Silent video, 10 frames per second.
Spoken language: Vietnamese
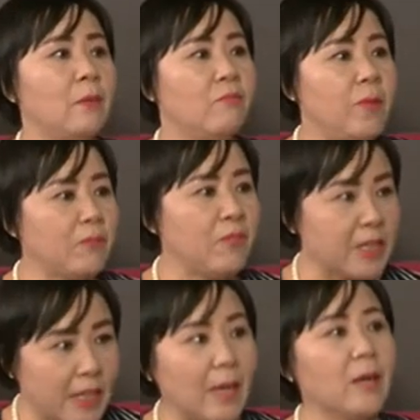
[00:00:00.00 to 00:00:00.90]
vẫn
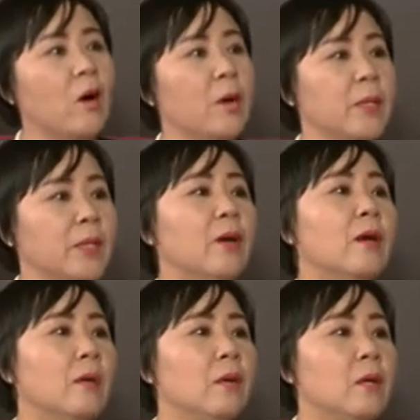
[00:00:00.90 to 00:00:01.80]
phải trả lương họ bình
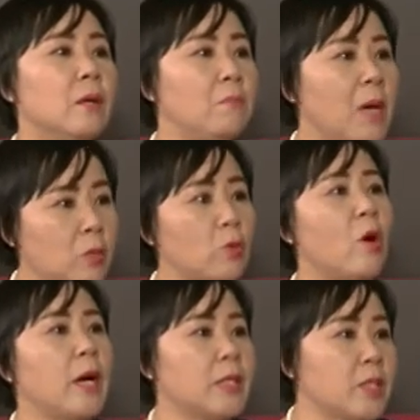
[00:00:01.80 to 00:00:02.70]
thường, mặc dù
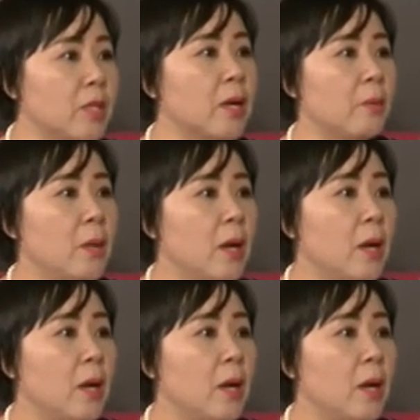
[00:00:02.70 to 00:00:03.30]
họ ăn chơi không.